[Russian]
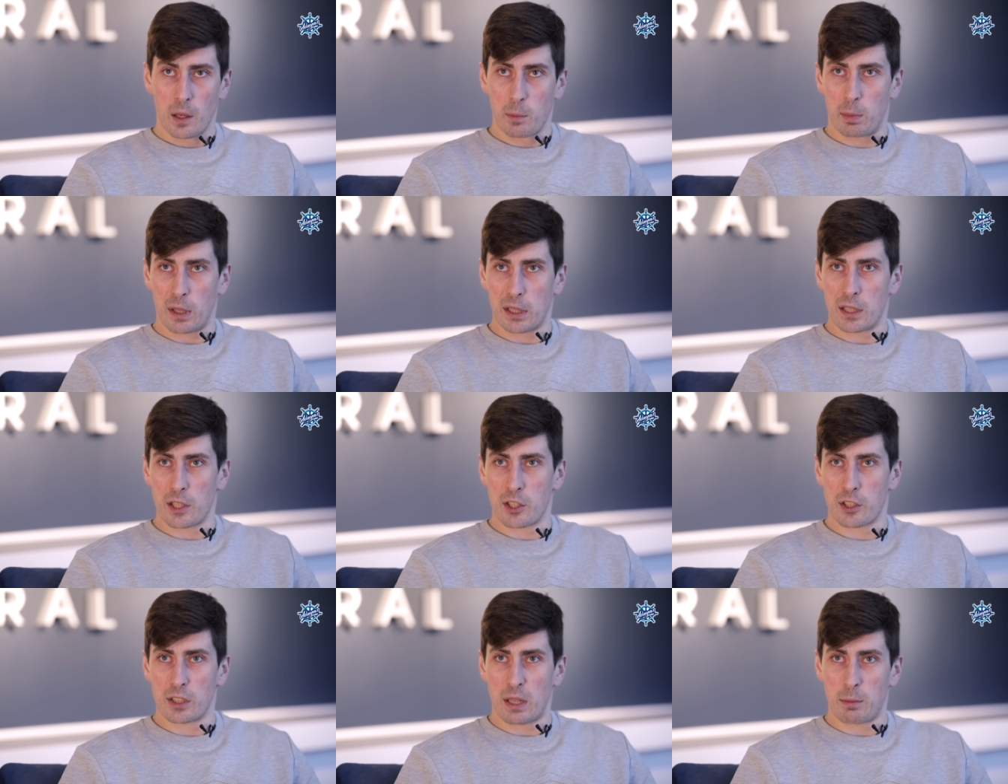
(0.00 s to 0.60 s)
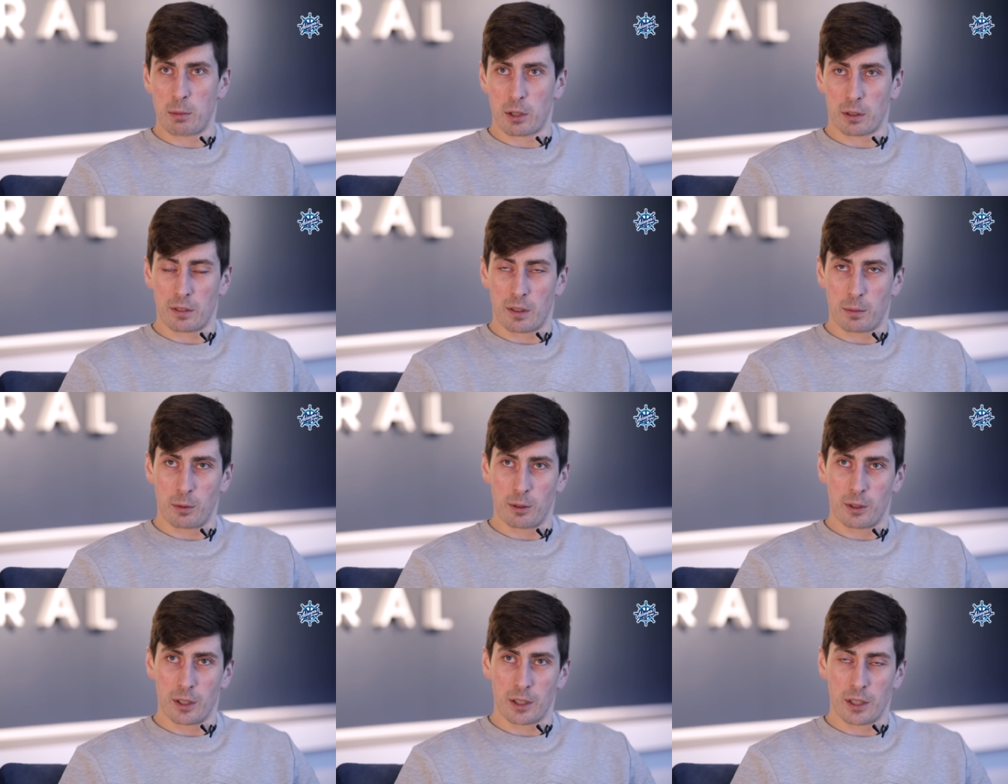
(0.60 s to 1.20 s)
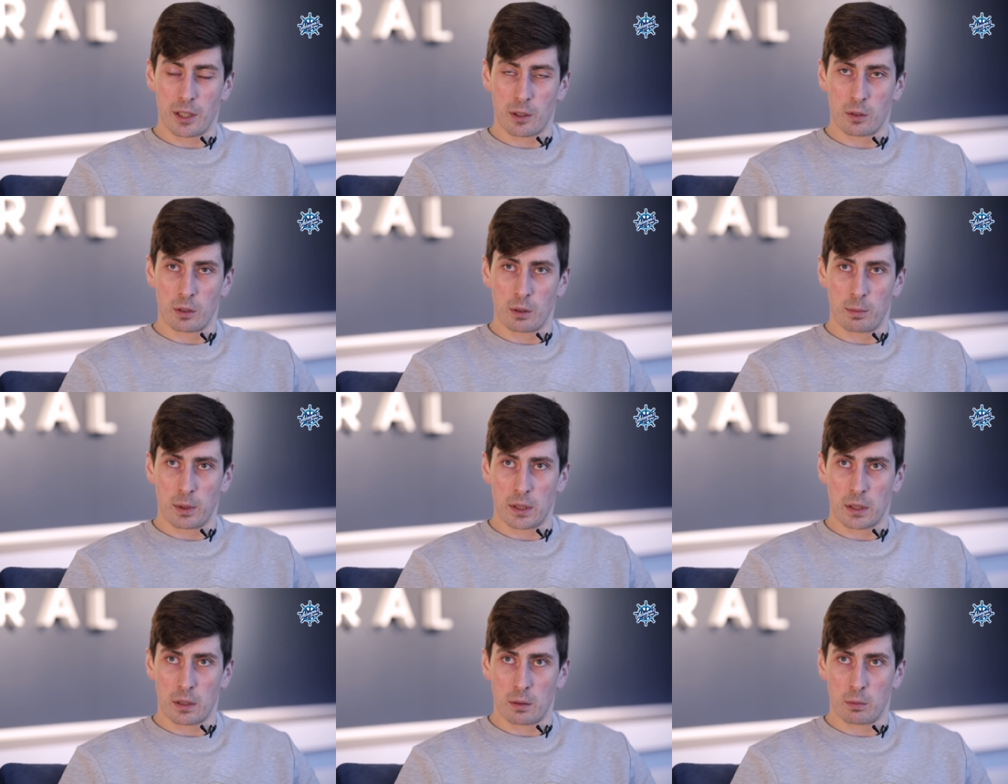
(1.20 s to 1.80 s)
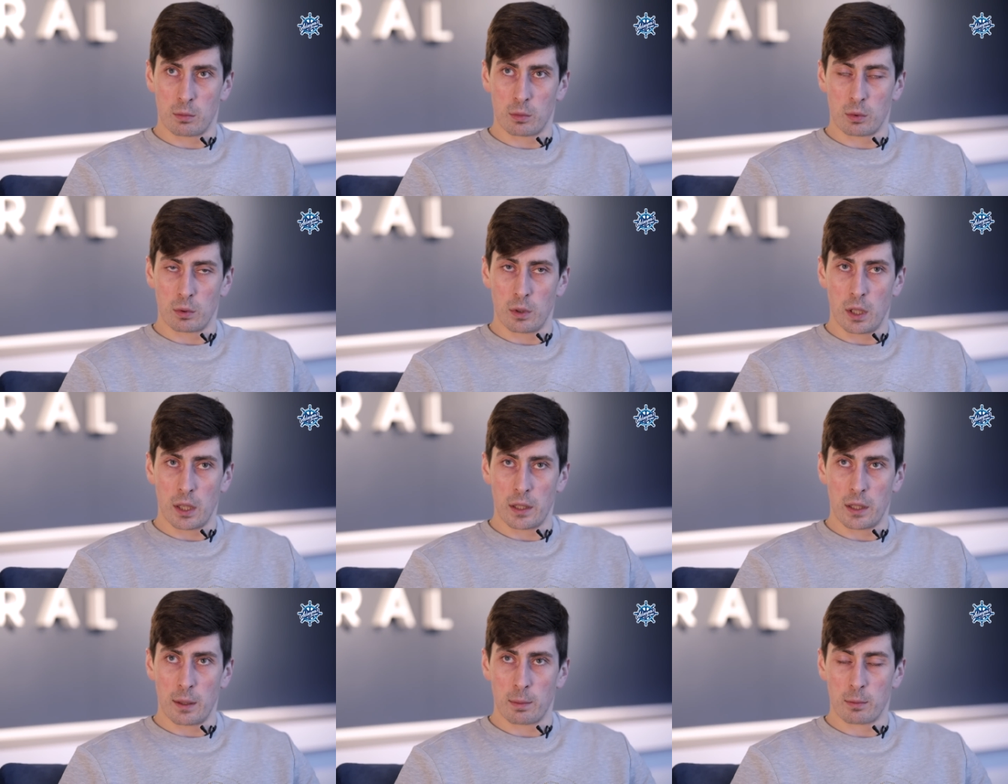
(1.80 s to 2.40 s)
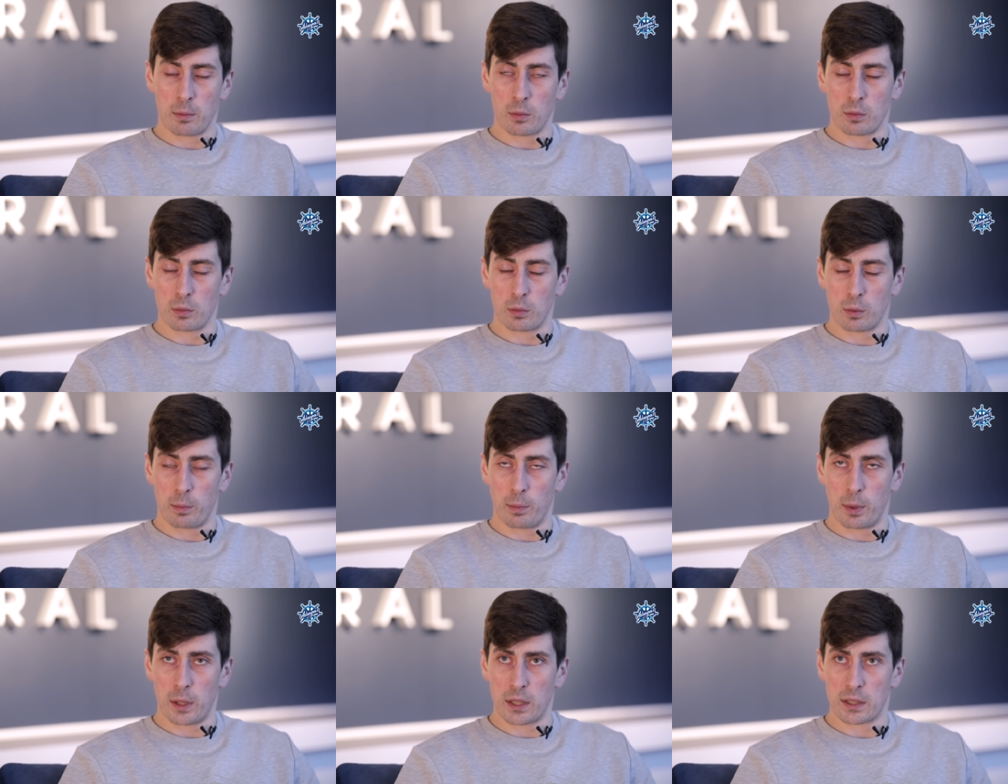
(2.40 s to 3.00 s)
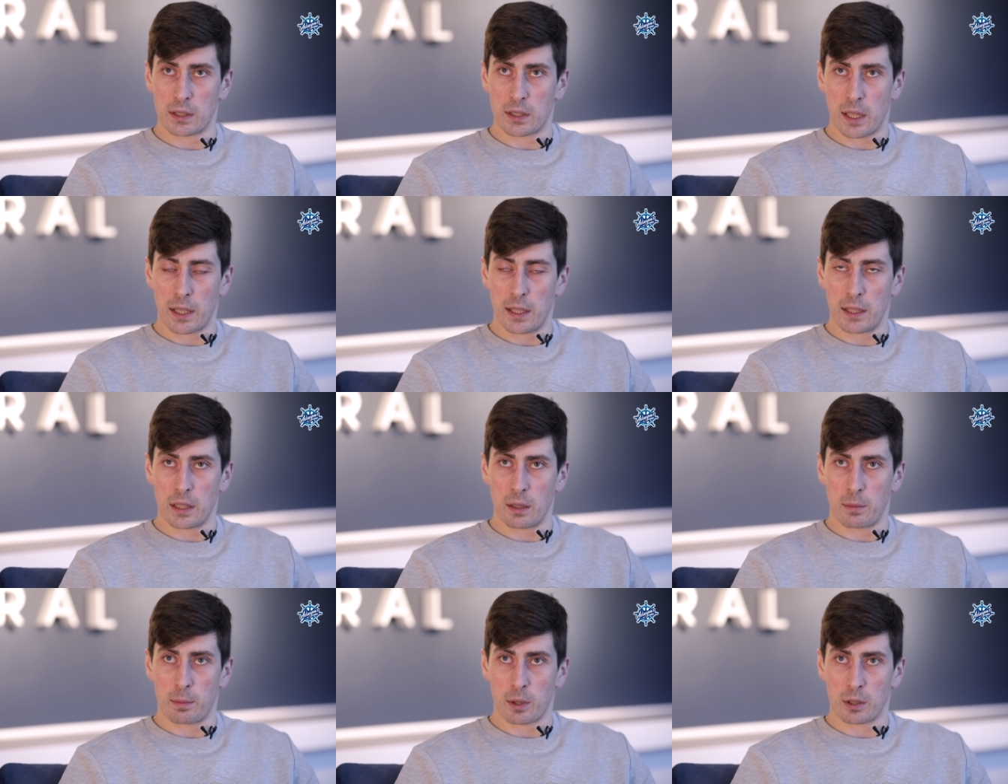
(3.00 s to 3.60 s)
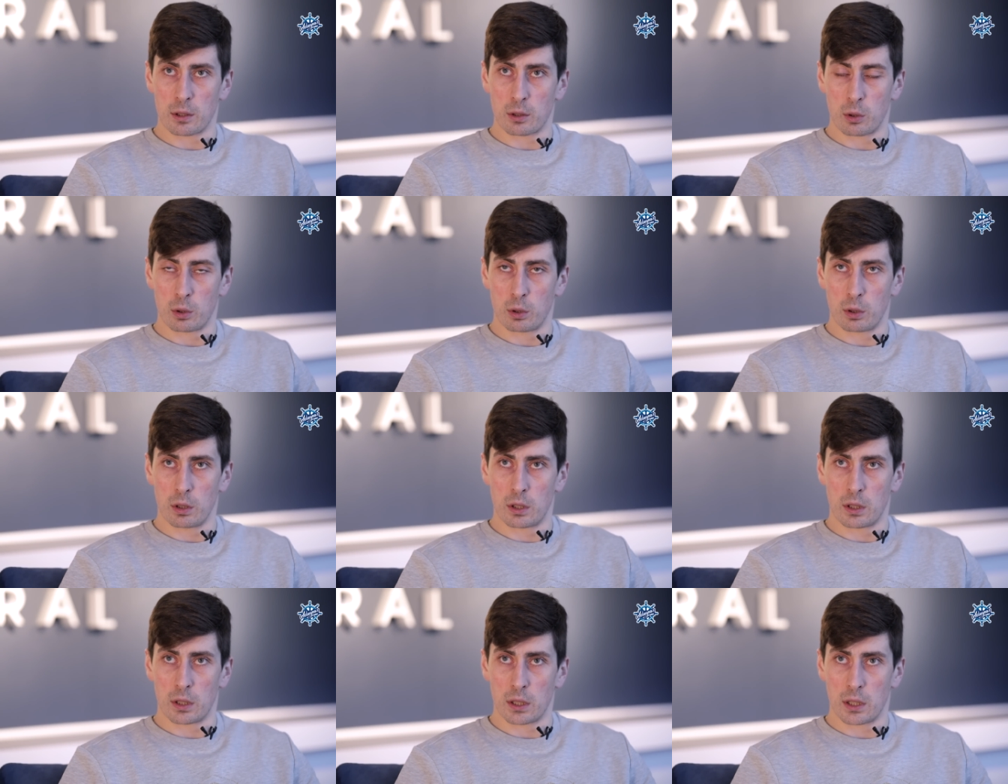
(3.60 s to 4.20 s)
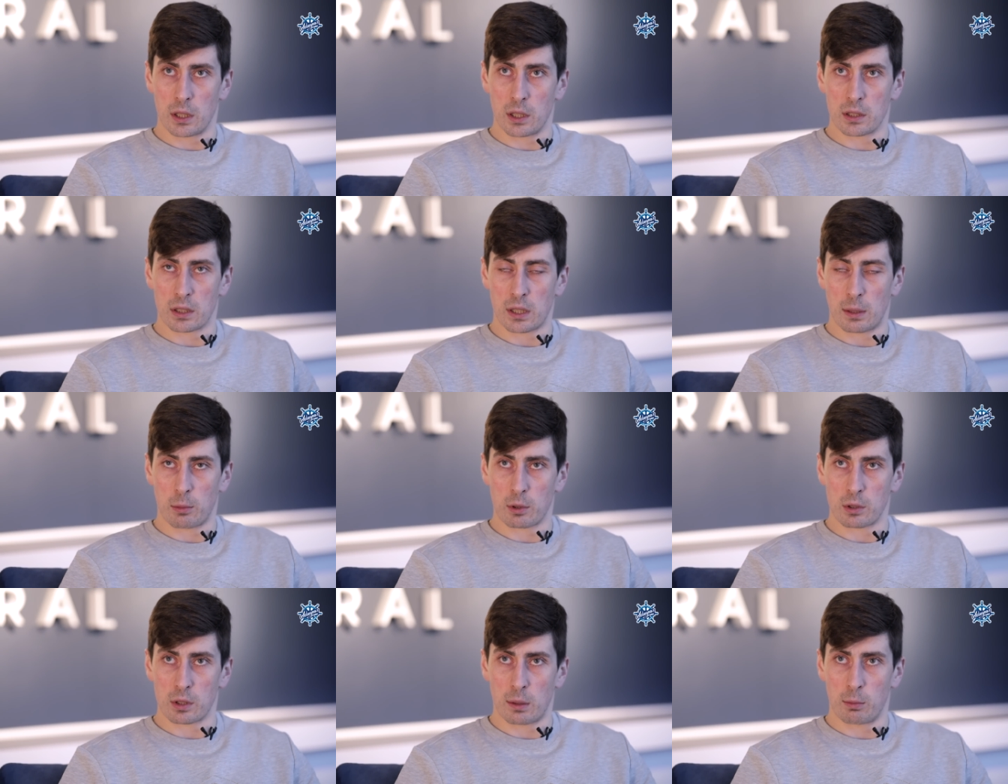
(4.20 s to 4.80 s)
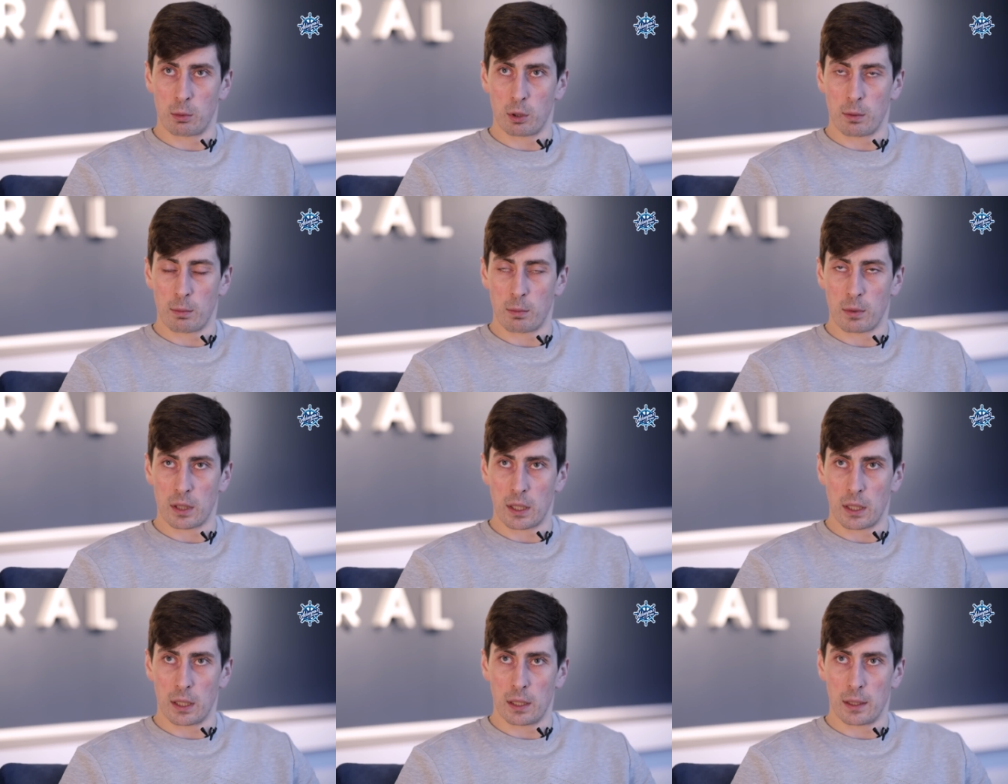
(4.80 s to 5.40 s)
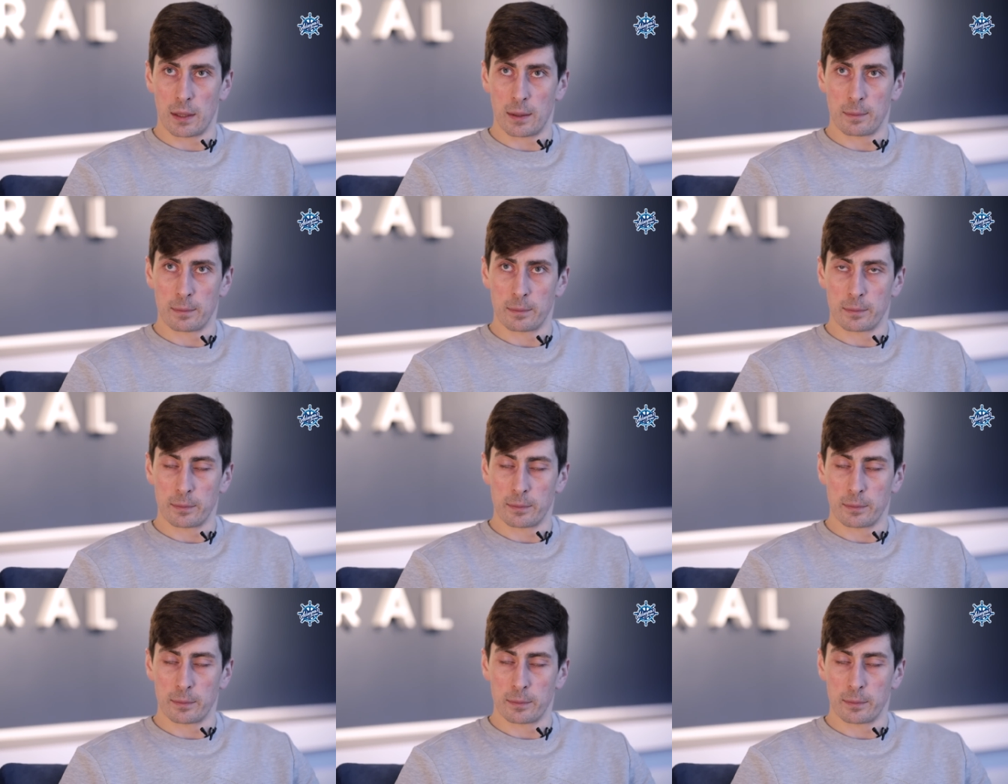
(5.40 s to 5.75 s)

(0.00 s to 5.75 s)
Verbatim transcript: падаешь замертво, бывает такое, поэтому я, ну, перестроение происходит само собой моментальное.